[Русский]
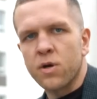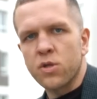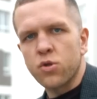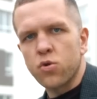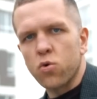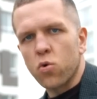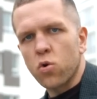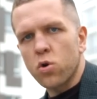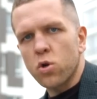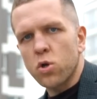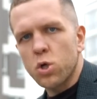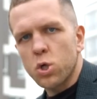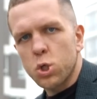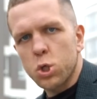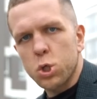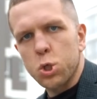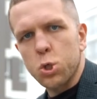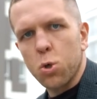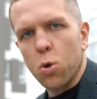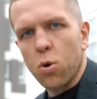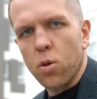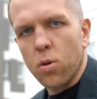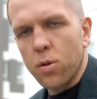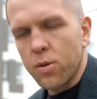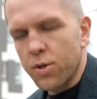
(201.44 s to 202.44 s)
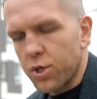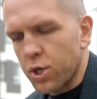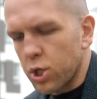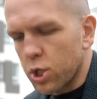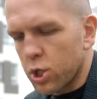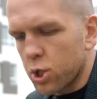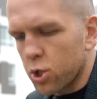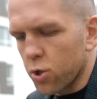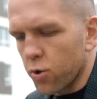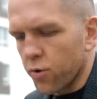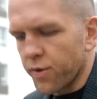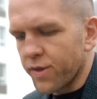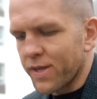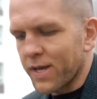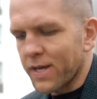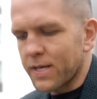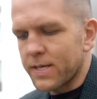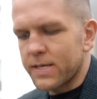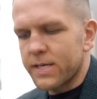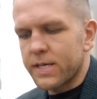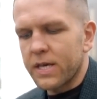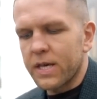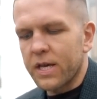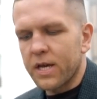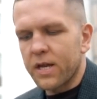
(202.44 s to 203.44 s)
мотор шел еще на
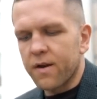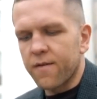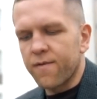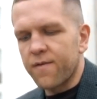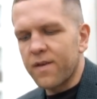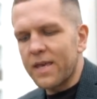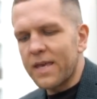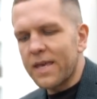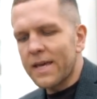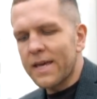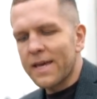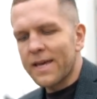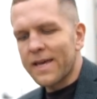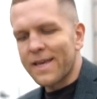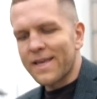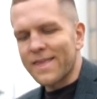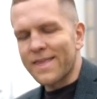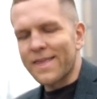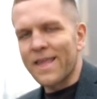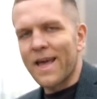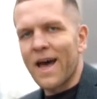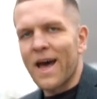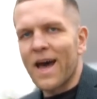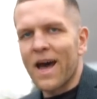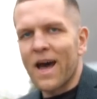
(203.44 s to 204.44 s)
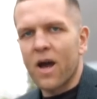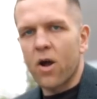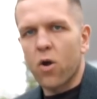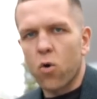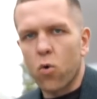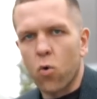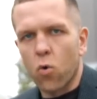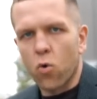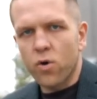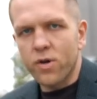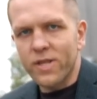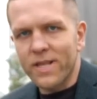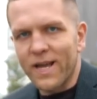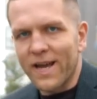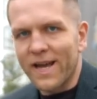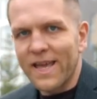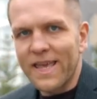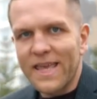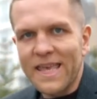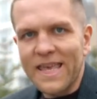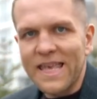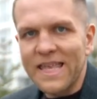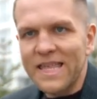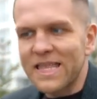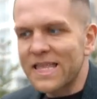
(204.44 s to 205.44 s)
серви на аккордах,
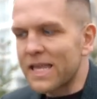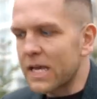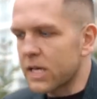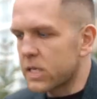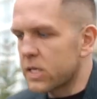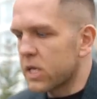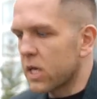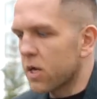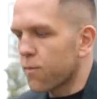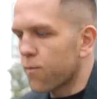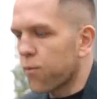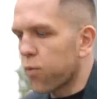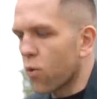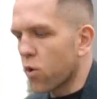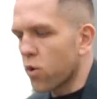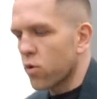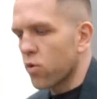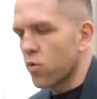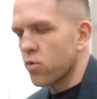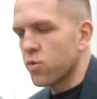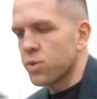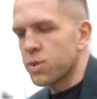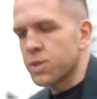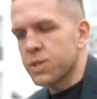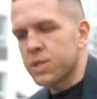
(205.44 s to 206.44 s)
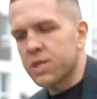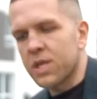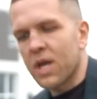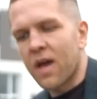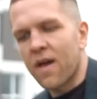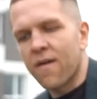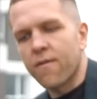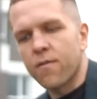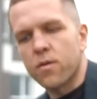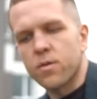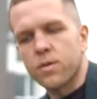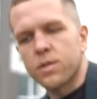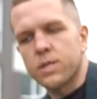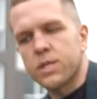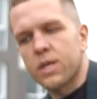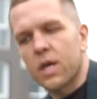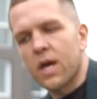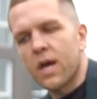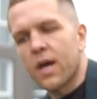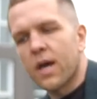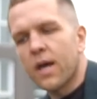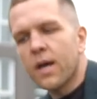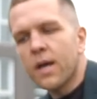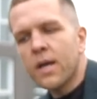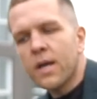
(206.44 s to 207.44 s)
и до сих пор он
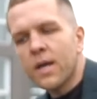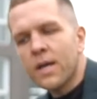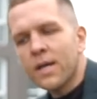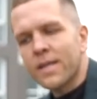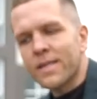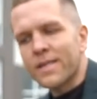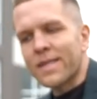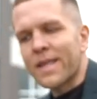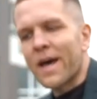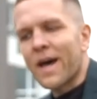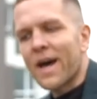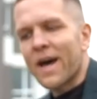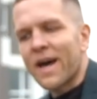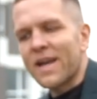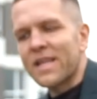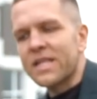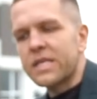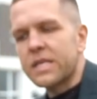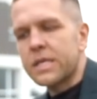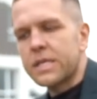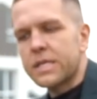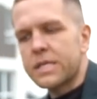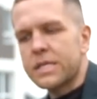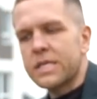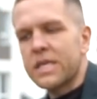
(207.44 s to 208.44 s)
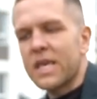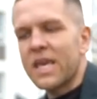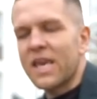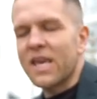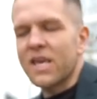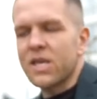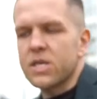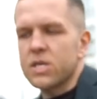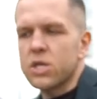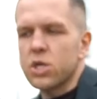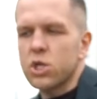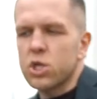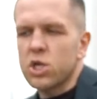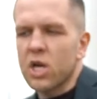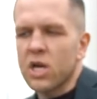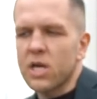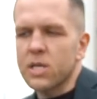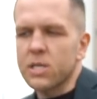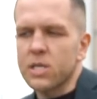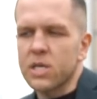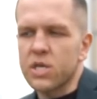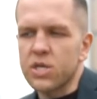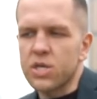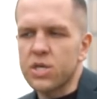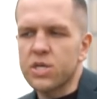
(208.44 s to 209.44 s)
ставился на Одиссее.
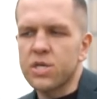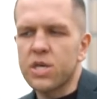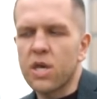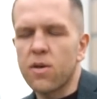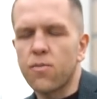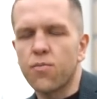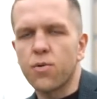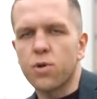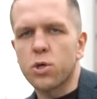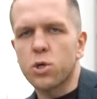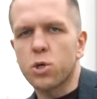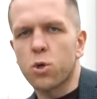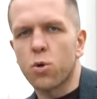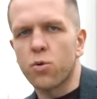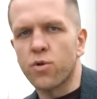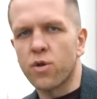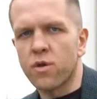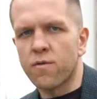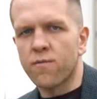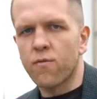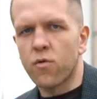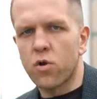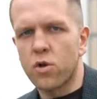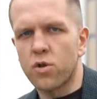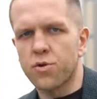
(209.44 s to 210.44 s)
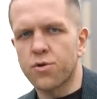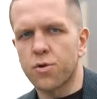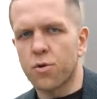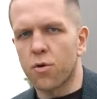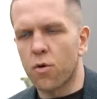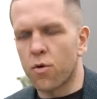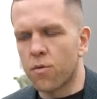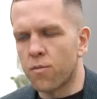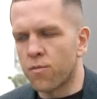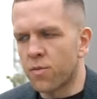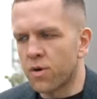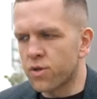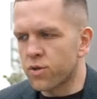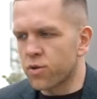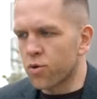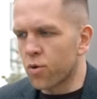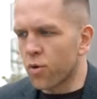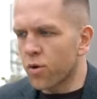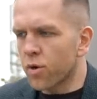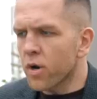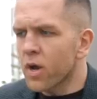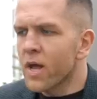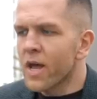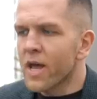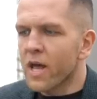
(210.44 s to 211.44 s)
Сейчас Одиссей перешел на двухлитровый
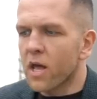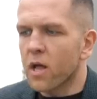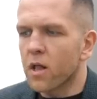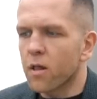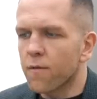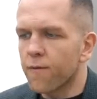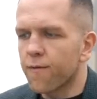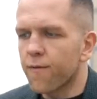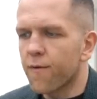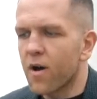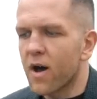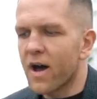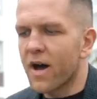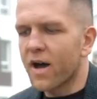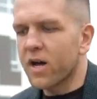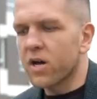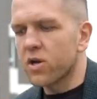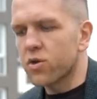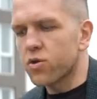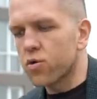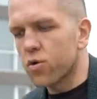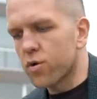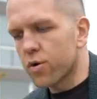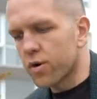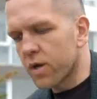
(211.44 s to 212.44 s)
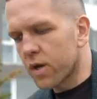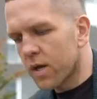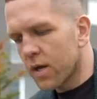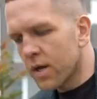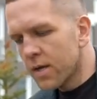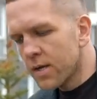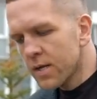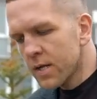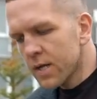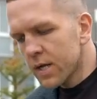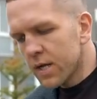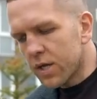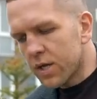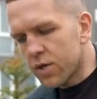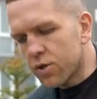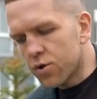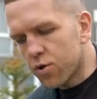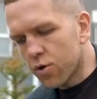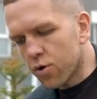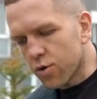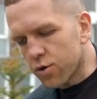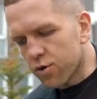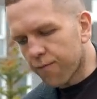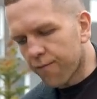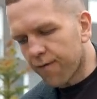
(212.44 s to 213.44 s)
мотор Элфа, который
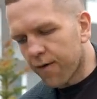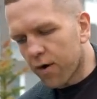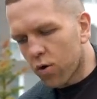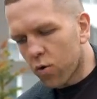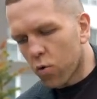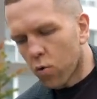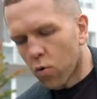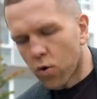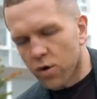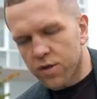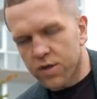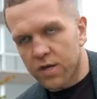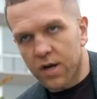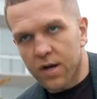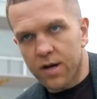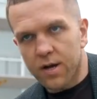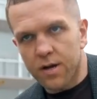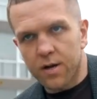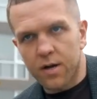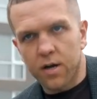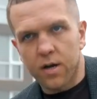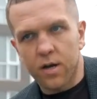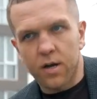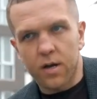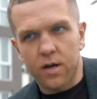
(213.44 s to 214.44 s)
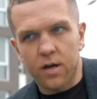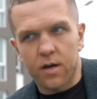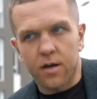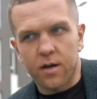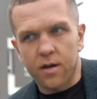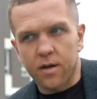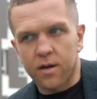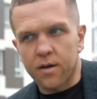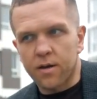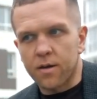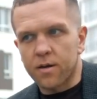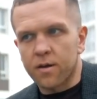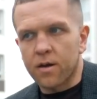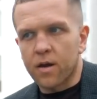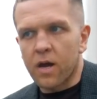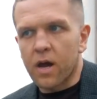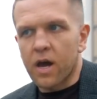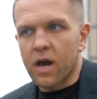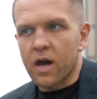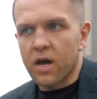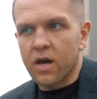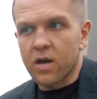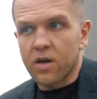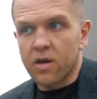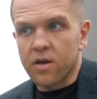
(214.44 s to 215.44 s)
идет в аккордах, э,
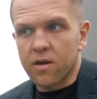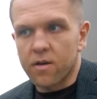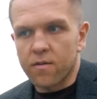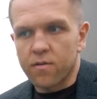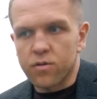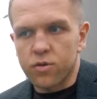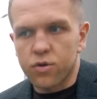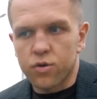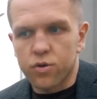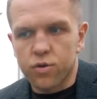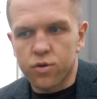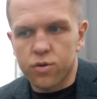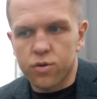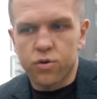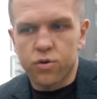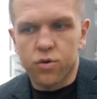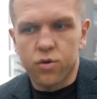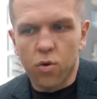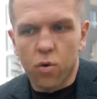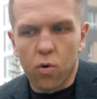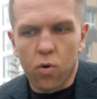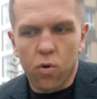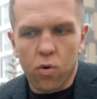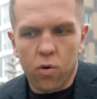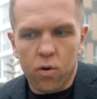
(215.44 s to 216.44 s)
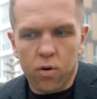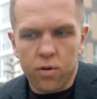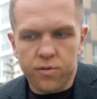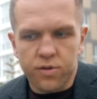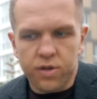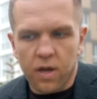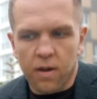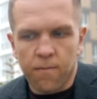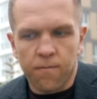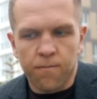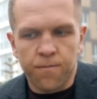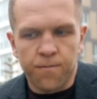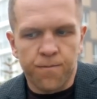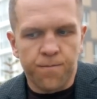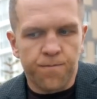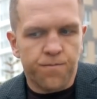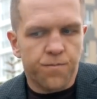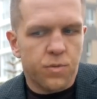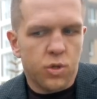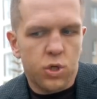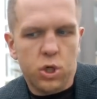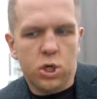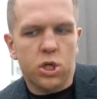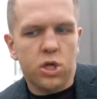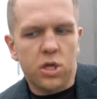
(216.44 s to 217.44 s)
а до там
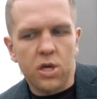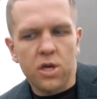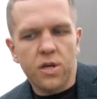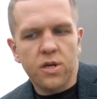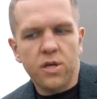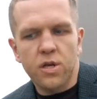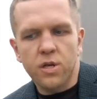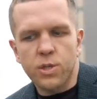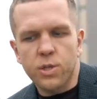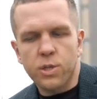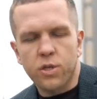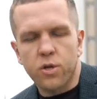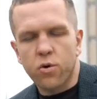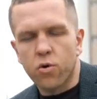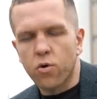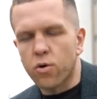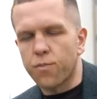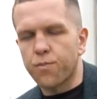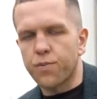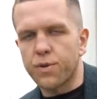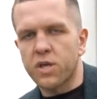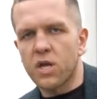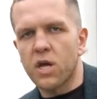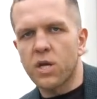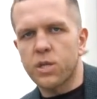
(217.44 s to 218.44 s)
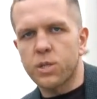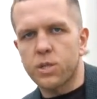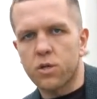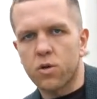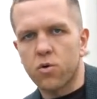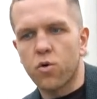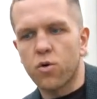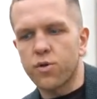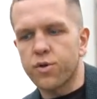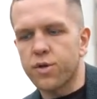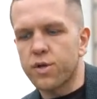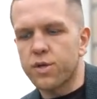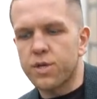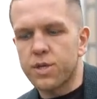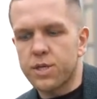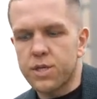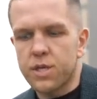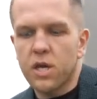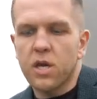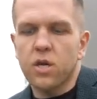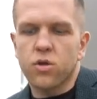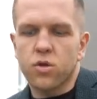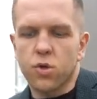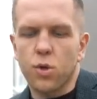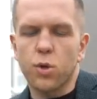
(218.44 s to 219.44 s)
14 год, 15 год
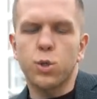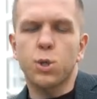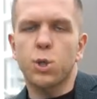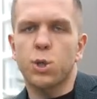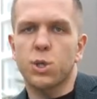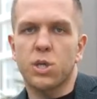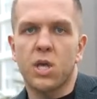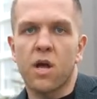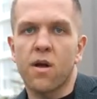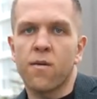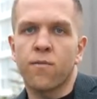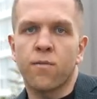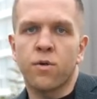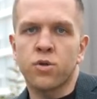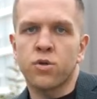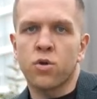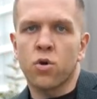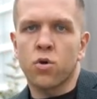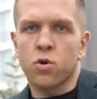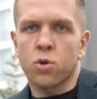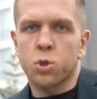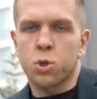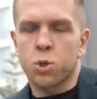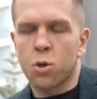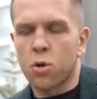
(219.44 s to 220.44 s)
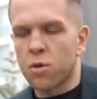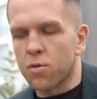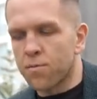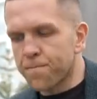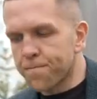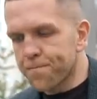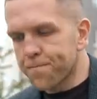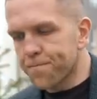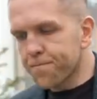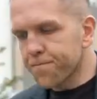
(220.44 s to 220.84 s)
Одиссея тот же самый мотор шел.